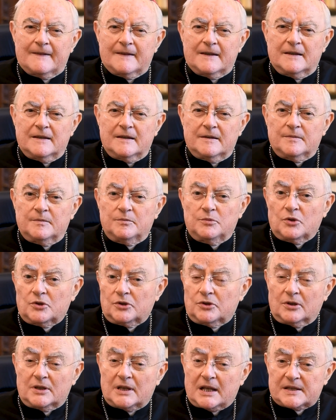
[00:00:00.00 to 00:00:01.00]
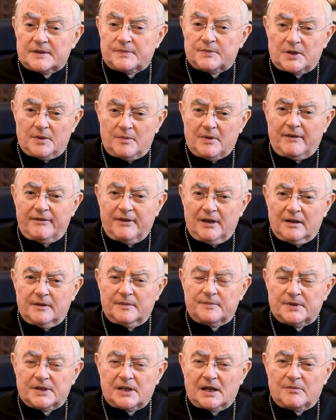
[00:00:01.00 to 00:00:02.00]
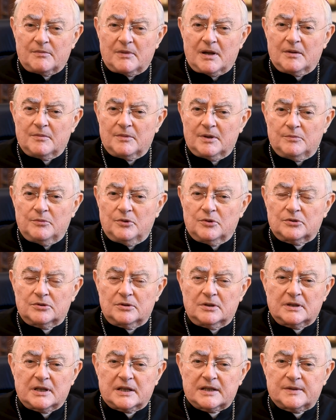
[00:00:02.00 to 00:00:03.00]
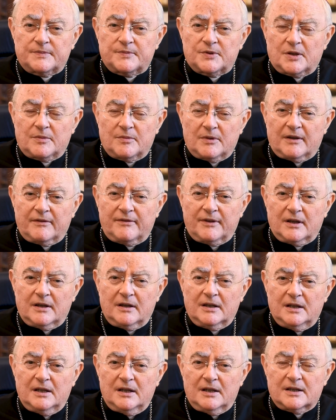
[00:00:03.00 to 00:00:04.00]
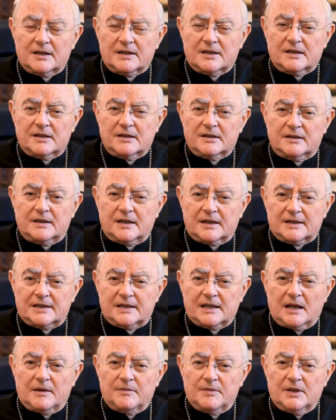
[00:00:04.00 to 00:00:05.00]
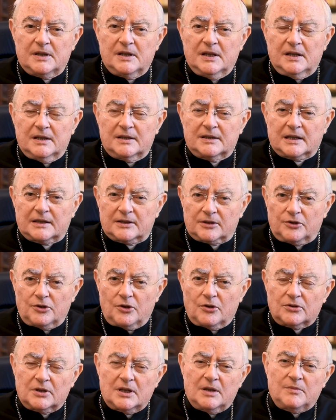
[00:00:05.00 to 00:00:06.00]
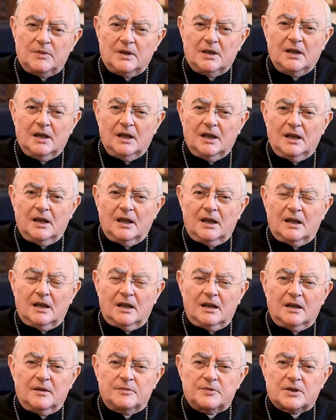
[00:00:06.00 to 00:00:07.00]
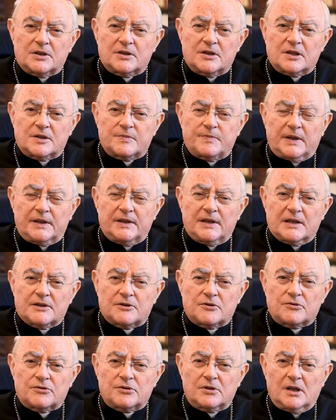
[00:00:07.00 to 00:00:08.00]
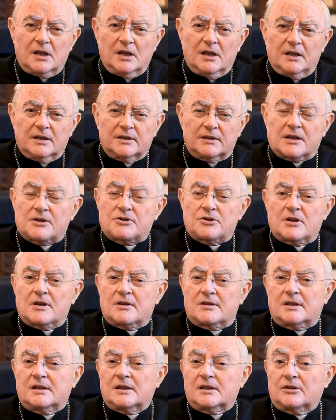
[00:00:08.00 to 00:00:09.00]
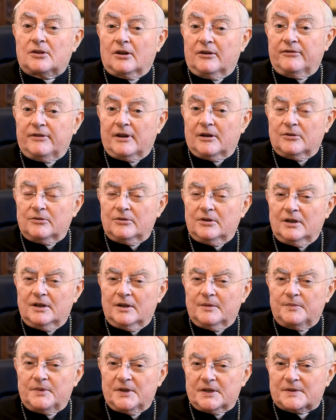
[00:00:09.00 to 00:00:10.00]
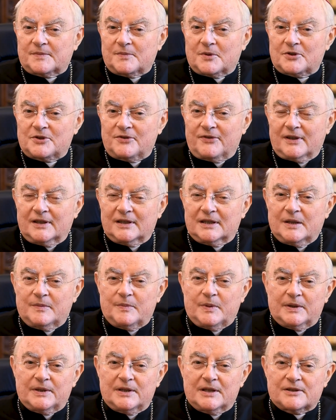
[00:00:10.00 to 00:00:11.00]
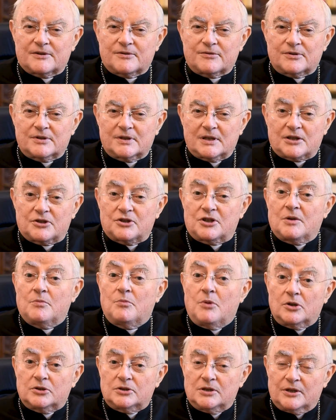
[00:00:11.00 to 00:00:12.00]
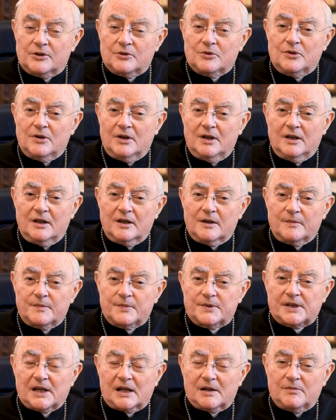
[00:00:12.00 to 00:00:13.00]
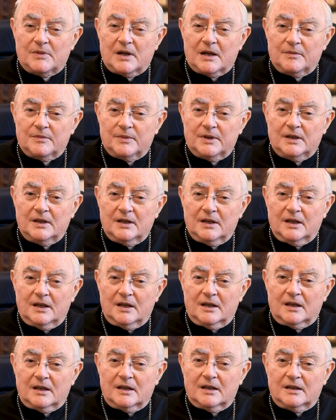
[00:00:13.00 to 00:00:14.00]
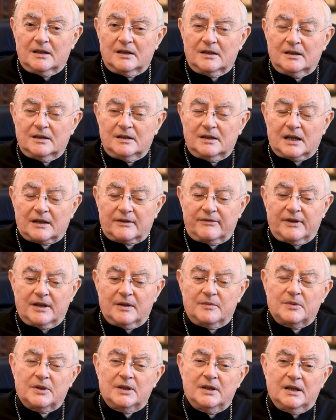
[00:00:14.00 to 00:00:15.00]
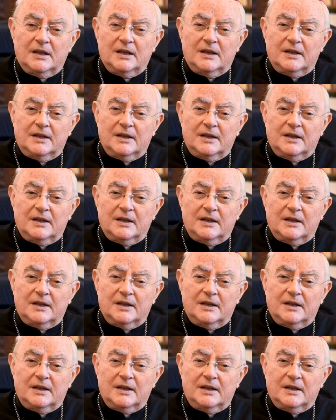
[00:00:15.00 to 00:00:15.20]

i Bóg do nas przemawia psalmami, Bóg do nas przemawia y, tekstami natchnionymi. Przecież Pan Jezus też cytował Pismo Święte, Pan Jezus też się modlił psalmami, jak wiemy.